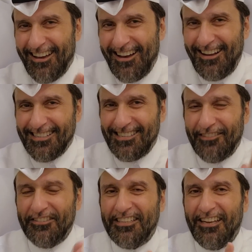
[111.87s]

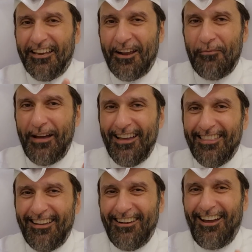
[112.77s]
خاصه في التليجرام
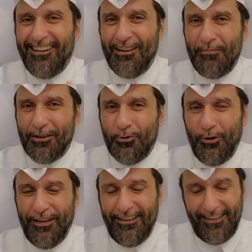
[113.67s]
ايضا حق
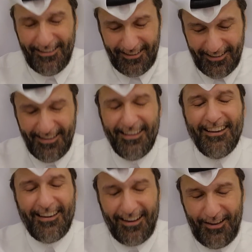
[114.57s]
المنكوحين
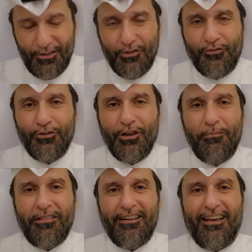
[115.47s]
راح
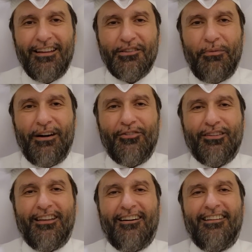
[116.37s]
تشوفونها باذن الله سبحانه
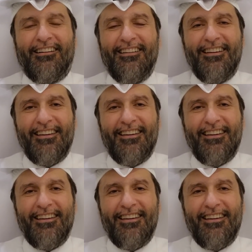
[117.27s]
وتعالى.